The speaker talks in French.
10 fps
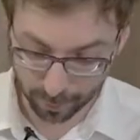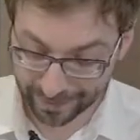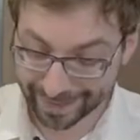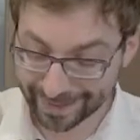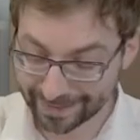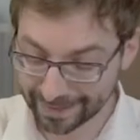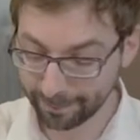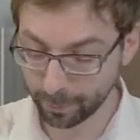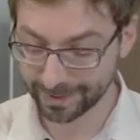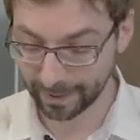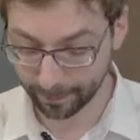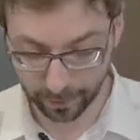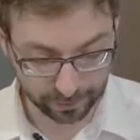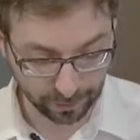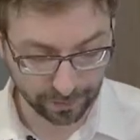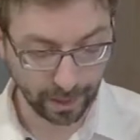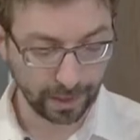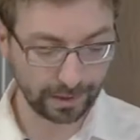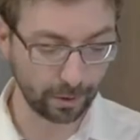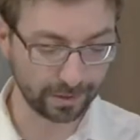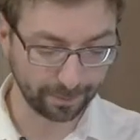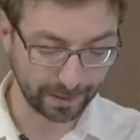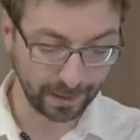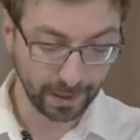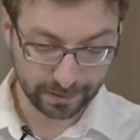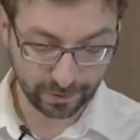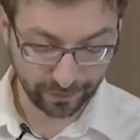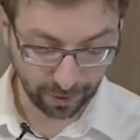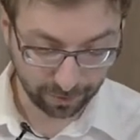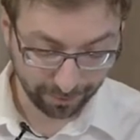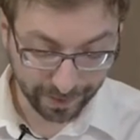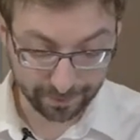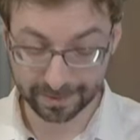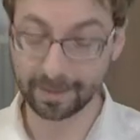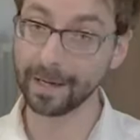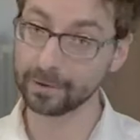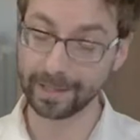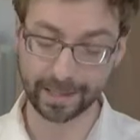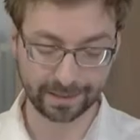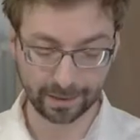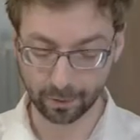Donc la qualité des pots est importante. Là, on a pris différentes marques, des marques de qualité.